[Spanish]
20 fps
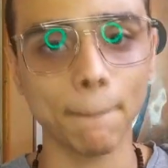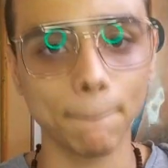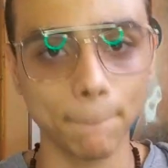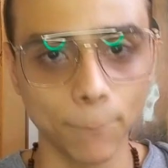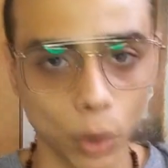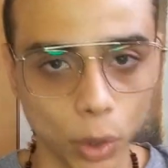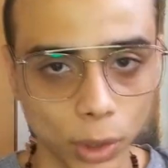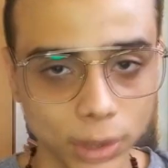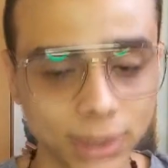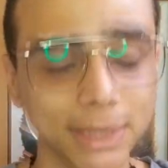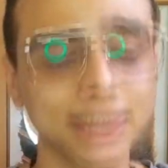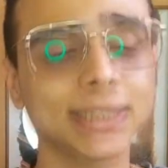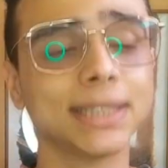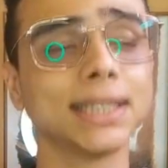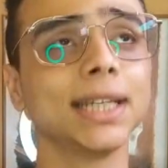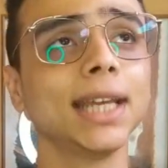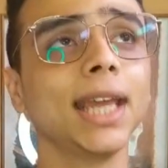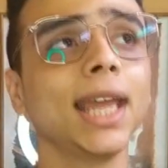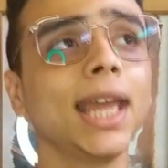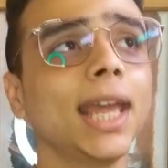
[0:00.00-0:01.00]
Morchis.
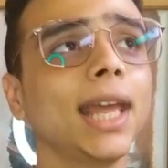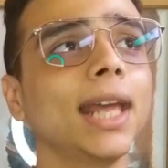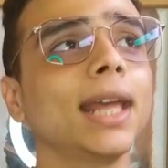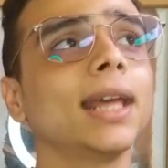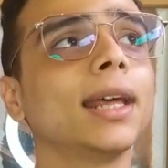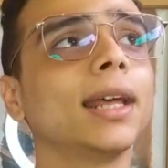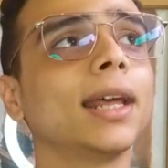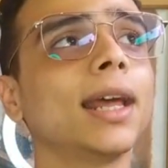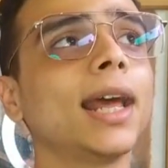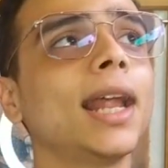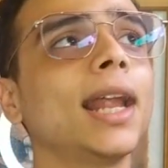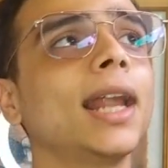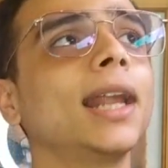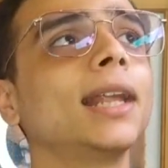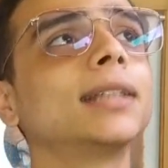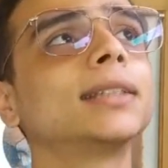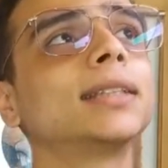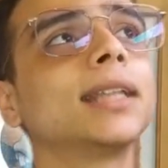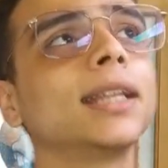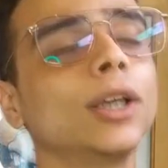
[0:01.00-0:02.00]
Y
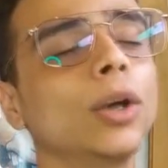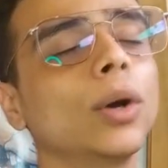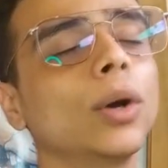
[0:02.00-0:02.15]
eh, se